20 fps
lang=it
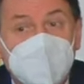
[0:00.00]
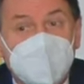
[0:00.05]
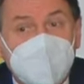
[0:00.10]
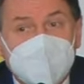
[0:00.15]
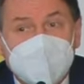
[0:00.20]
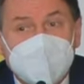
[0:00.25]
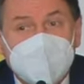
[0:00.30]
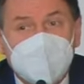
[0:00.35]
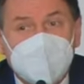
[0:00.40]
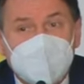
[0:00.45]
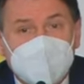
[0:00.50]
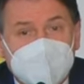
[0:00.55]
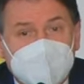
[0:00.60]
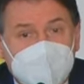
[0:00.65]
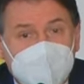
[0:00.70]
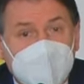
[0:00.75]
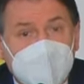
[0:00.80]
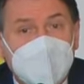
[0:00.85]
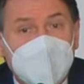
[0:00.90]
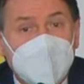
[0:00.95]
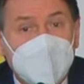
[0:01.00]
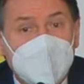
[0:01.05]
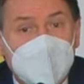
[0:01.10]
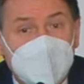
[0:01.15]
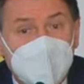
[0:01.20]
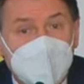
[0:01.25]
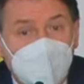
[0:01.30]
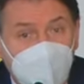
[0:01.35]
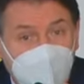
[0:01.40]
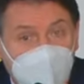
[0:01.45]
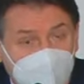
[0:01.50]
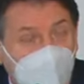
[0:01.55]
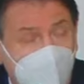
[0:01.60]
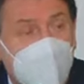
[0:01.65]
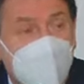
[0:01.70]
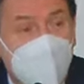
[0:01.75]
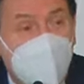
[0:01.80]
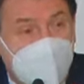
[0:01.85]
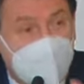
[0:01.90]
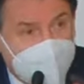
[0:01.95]
ma anche perché non
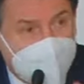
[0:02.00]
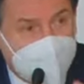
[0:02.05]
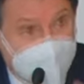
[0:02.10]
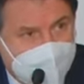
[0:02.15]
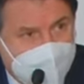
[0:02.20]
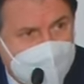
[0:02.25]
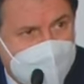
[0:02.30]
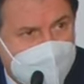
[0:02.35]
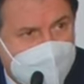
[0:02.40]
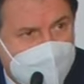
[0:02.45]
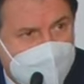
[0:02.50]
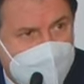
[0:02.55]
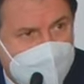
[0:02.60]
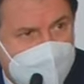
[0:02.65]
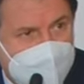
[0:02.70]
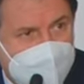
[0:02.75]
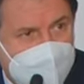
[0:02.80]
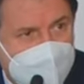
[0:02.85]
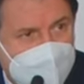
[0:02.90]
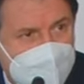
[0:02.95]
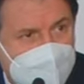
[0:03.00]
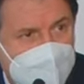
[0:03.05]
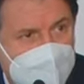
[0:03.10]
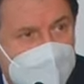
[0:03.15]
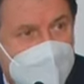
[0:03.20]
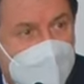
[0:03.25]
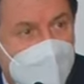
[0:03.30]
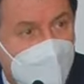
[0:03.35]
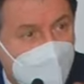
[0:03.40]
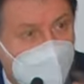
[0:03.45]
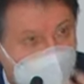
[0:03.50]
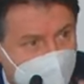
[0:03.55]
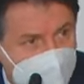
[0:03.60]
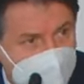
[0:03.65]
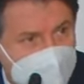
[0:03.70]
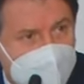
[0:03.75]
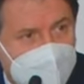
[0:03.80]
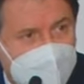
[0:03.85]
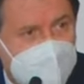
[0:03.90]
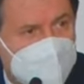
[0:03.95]
voglio credere che in un
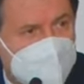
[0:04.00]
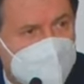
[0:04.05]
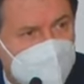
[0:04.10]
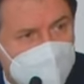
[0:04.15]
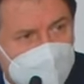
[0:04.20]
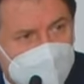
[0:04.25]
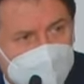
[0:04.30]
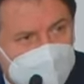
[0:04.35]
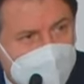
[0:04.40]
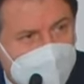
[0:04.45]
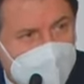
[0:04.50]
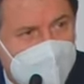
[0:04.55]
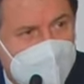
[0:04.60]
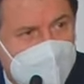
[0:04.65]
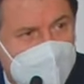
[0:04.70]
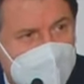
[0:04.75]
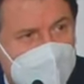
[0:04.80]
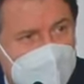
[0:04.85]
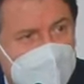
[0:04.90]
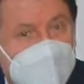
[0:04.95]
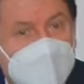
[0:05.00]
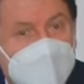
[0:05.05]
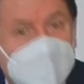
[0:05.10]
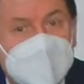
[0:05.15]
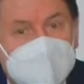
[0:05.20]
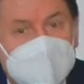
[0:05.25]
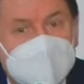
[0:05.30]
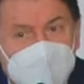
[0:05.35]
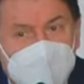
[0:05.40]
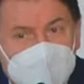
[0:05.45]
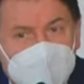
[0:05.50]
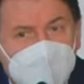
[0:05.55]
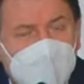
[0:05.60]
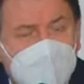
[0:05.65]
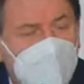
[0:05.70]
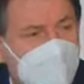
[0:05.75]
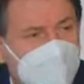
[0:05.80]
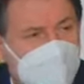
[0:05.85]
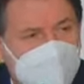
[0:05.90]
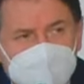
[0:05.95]
contesto del genere si arrivi
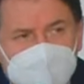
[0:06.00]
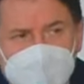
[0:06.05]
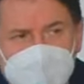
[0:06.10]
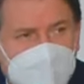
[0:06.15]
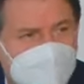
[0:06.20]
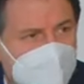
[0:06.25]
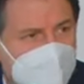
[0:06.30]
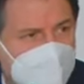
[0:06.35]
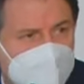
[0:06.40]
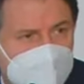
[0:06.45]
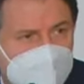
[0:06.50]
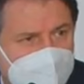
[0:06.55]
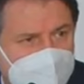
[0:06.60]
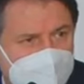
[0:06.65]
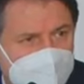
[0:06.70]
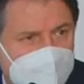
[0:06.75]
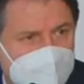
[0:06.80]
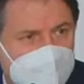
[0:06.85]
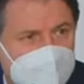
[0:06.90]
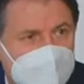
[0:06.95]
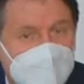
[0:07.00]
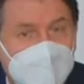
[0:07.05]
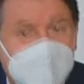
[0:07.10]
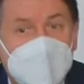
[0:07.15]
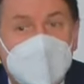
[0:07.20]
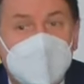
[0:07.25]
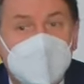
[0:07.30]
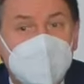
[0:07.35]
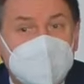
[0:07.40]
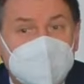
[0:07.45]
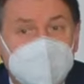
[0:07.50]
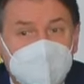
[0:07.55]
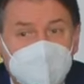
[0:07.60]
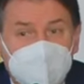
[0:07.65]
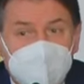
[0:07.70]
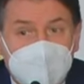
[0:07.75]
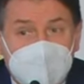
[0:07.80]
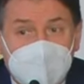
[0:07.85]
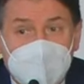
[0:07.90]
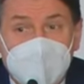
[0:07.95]
a uno scenario del genere. Mi
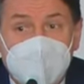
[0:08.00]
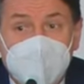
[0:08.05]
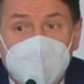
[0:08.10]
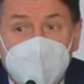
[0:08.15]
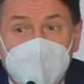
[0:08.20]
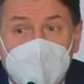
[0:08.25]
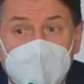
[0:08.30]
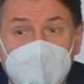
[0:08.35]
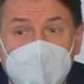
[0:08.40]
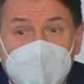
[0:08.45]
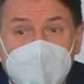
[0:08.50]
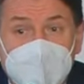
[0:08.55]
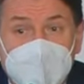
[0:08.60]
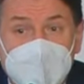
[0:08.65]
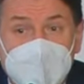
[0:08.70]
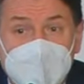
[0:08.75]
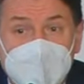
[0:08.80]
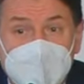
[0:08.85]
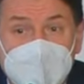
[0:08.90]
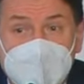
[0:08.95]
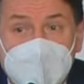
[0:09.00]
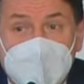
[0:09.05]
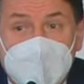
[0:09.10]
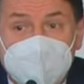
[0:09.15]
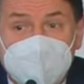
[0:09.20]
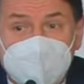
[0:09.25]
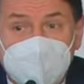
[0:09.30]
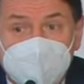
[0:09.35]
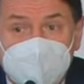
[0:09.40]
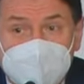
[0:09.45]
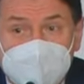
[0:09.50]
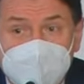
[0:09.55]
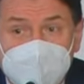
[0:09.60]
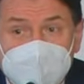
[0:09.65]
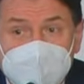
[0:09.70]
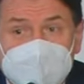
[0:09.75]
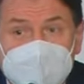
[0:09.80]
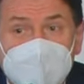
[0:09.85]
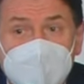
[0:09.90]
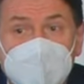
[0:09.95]
sembrerebbe
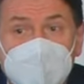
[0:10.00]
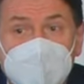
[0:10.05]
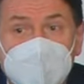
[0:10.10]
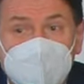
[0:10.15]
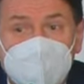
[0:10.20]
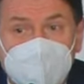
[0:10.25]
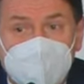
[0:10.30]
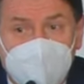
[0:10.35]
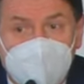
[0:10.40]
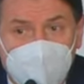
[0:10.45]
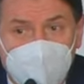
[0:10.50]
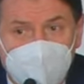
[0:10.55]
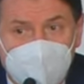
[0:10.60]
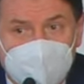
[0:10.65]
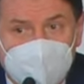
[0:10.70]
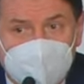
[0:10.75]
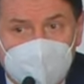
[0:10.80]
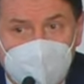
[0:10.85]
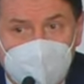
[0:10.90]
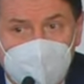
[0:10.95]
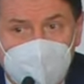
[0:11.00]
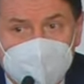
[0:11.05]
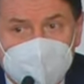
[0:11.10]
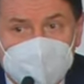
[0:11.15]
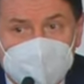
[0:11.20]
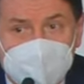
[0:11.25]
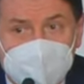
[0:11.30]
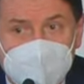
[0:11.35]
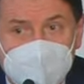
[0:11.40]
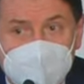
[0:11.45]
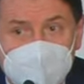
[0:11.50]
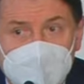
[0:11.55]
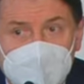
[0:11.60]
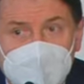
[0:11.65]
assolutamente rischioso